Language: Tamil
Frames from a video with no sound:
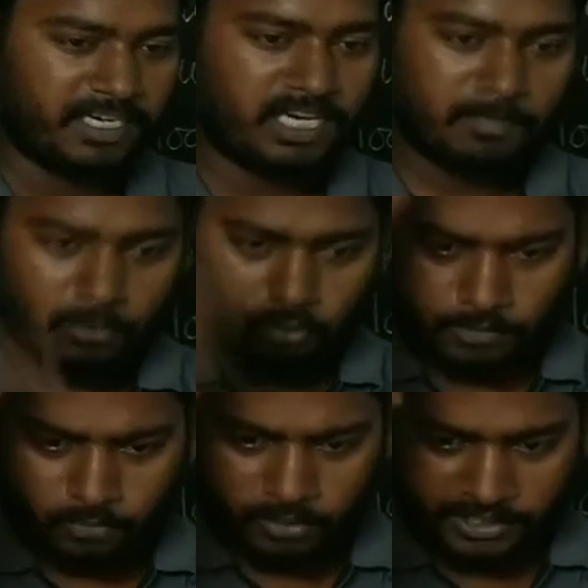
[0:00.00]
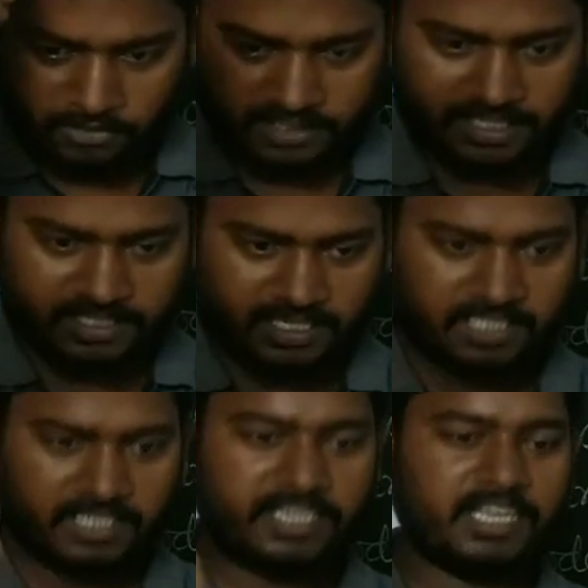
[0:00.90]
அப்படின்னா நம்ம ஒரு முடியோட சைஸ்
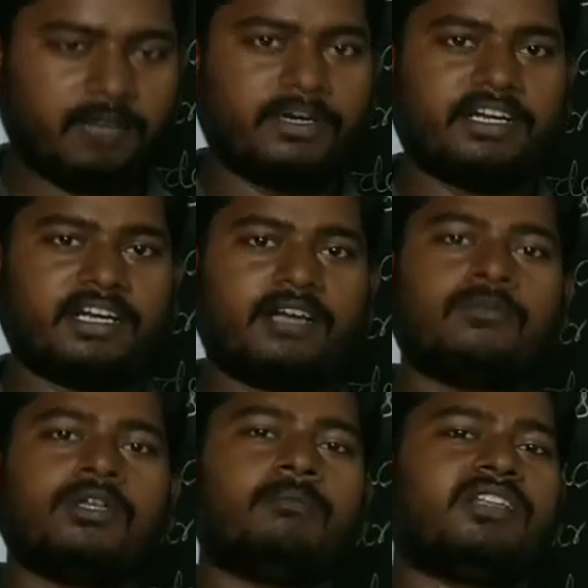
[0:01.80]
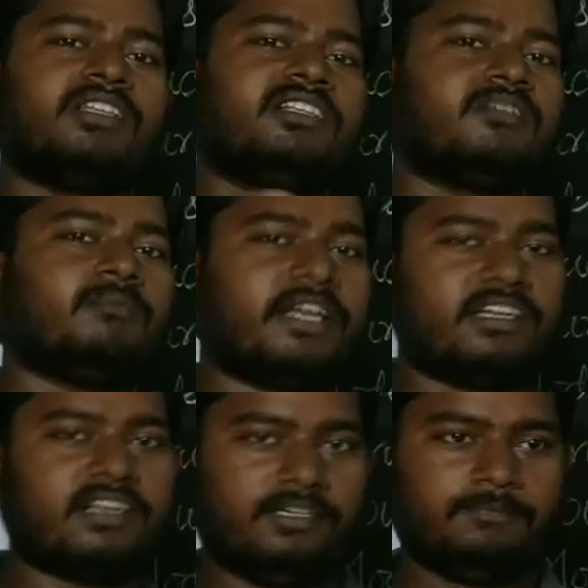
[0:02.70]
எடுத்துக்கிட்டீங்க அப்படின்னா பதினஞ்சு
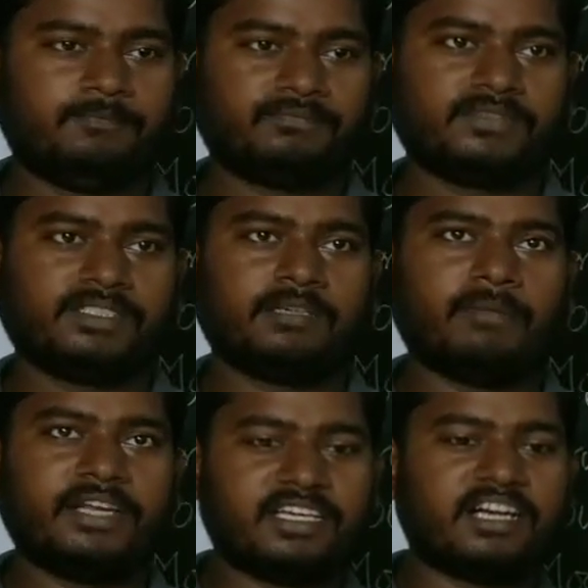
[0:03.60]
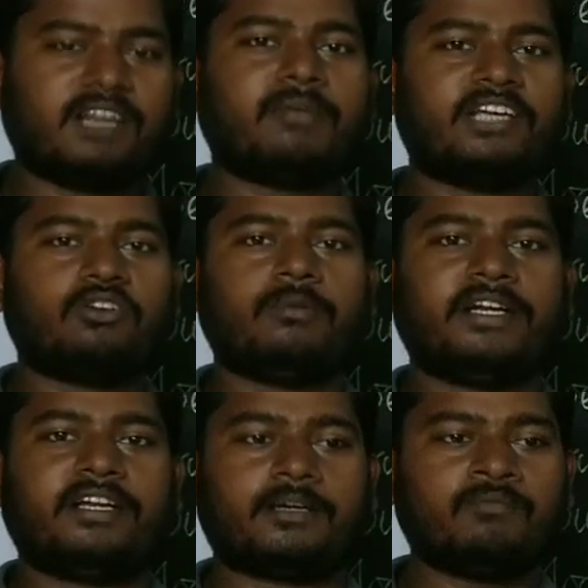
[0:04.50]
மைக்ரான் மைக்ரானா
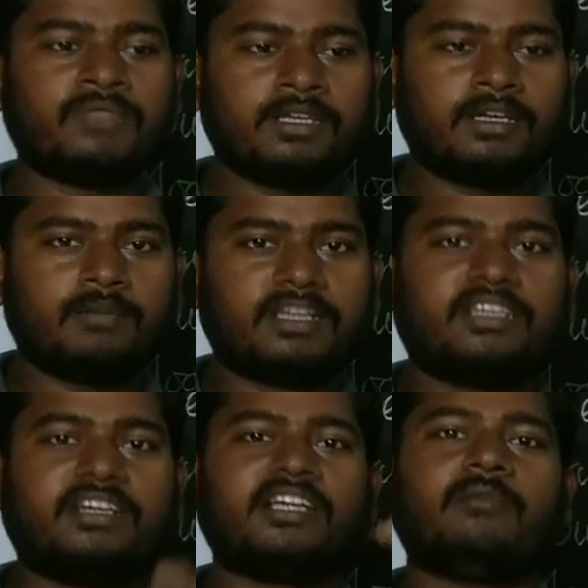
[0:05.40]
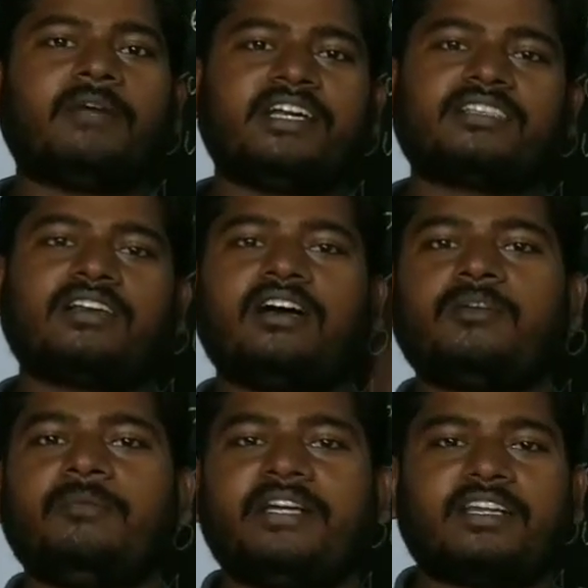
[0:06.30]
மைக்ரோமீட்டர் பத்தின எடுக்க மைனஸ்
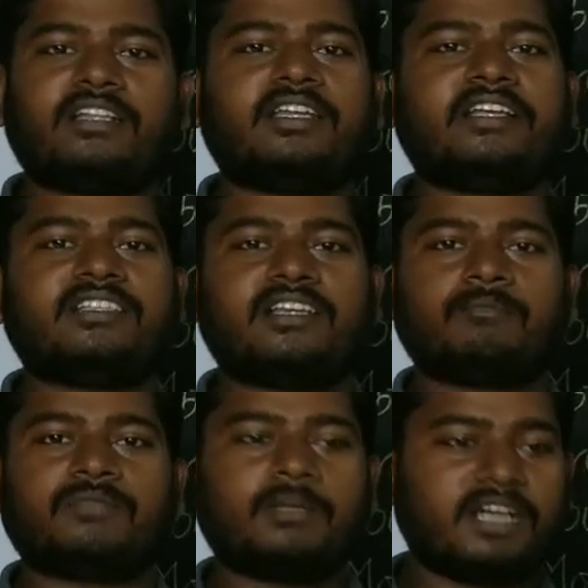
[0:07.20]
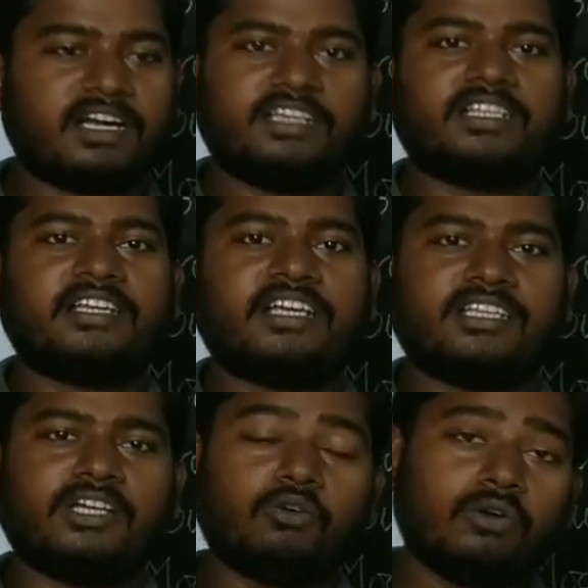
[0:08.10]
ஆறு மீட்டர் அந்த ரேஞ்சில் நம்ம கண்ணு
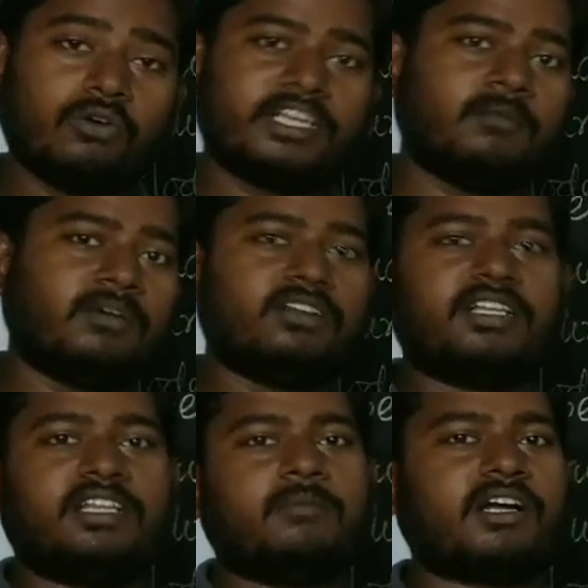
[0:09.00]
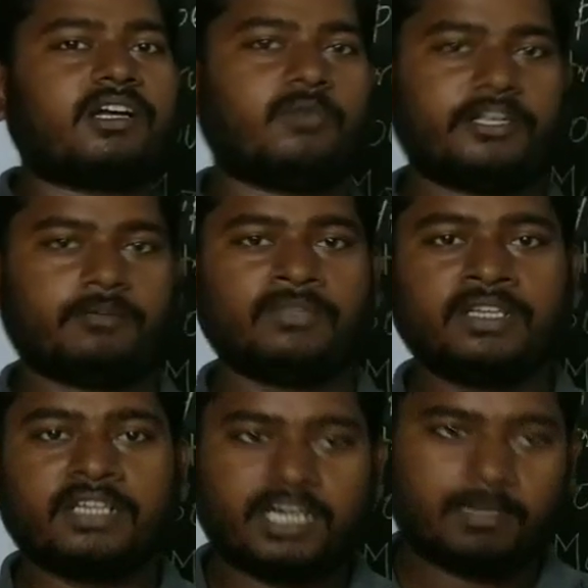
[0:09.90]
தெரியாது நுண்ணோக்கியில் மட்டும்தான் அதை பார்க்க முடியும்
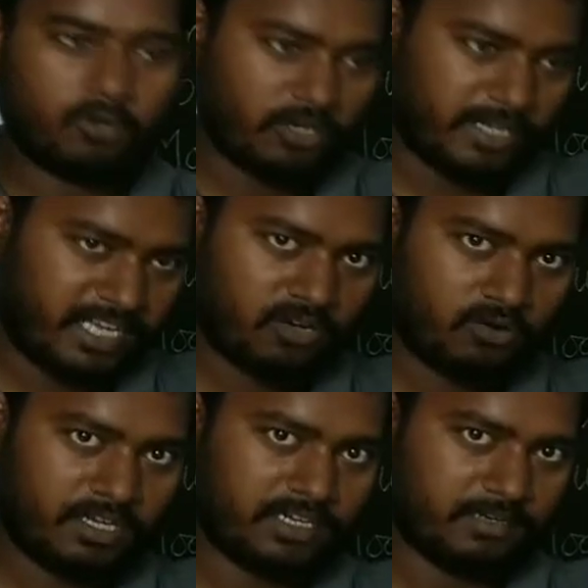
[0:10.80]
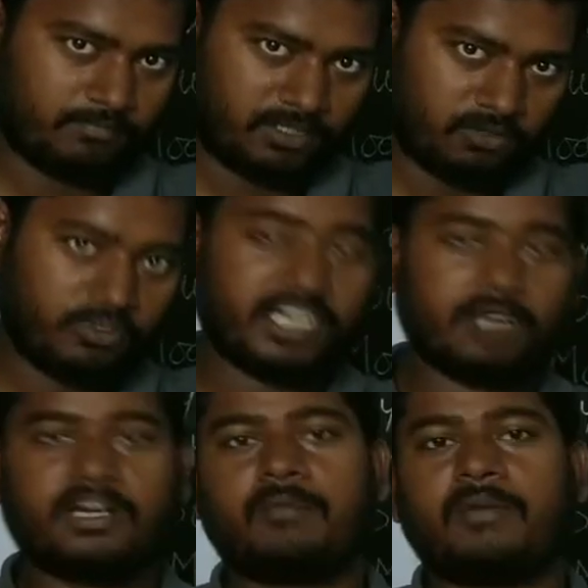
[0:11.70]
நம்மளோட ஹேரோட இந்த நுனியை
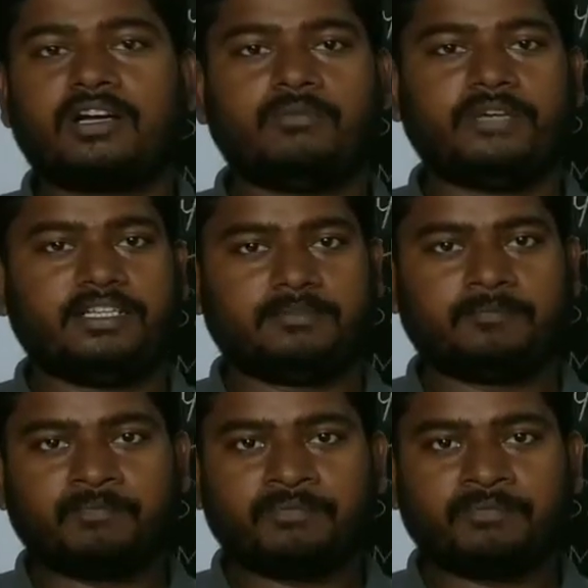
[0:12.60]
நம்மளால் பார்க்க முடியாது